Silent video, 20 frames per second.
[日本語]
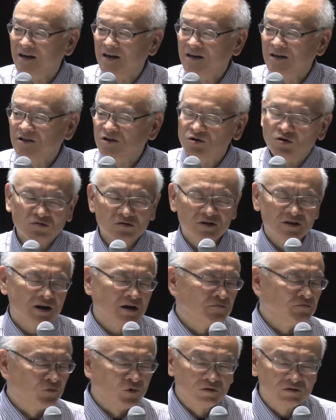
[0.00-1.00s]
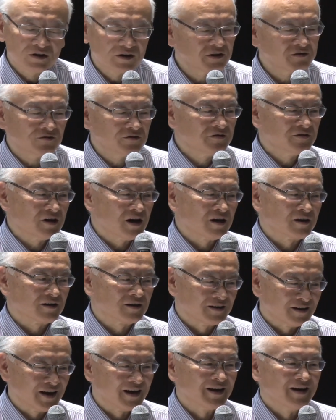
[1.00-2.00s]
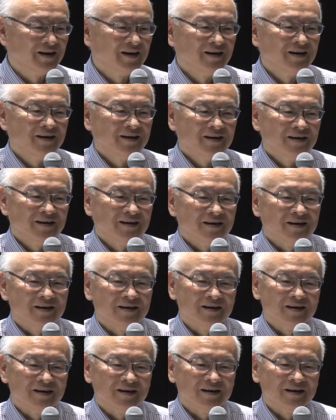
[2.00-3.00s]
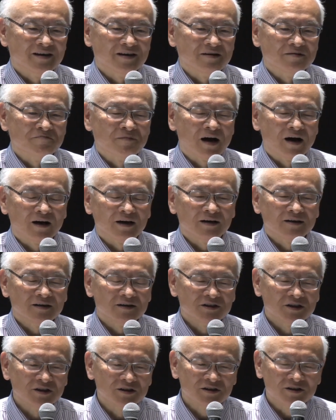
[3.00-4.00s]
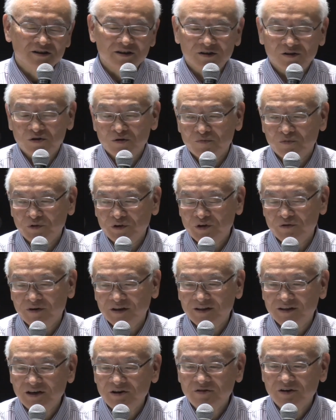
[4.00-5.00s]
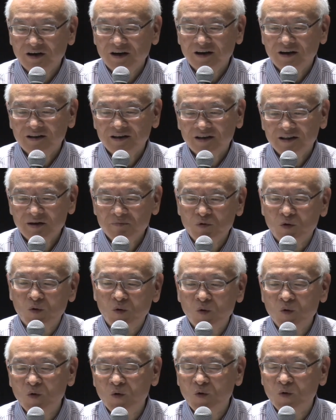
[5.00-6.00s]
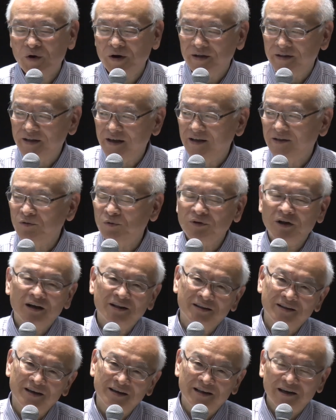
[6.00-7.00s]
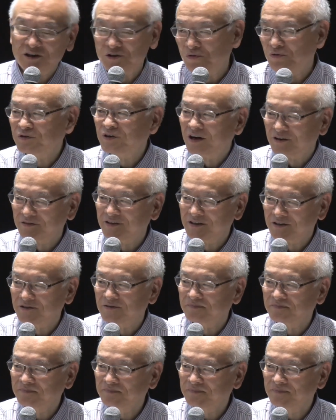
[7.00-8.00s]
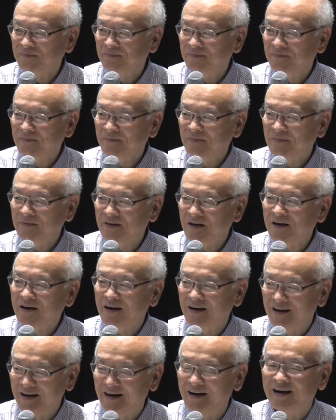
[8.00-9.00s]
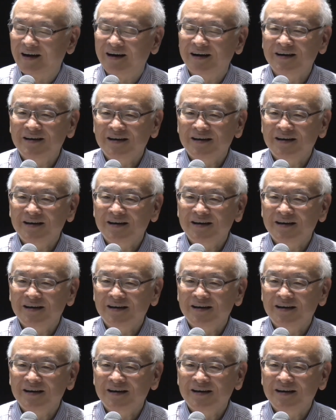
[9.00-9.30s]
そんなん持ってくんなって、えー、まあ心身ともに弱っている体でも大声で怒鳴ってた記憶あるんですだから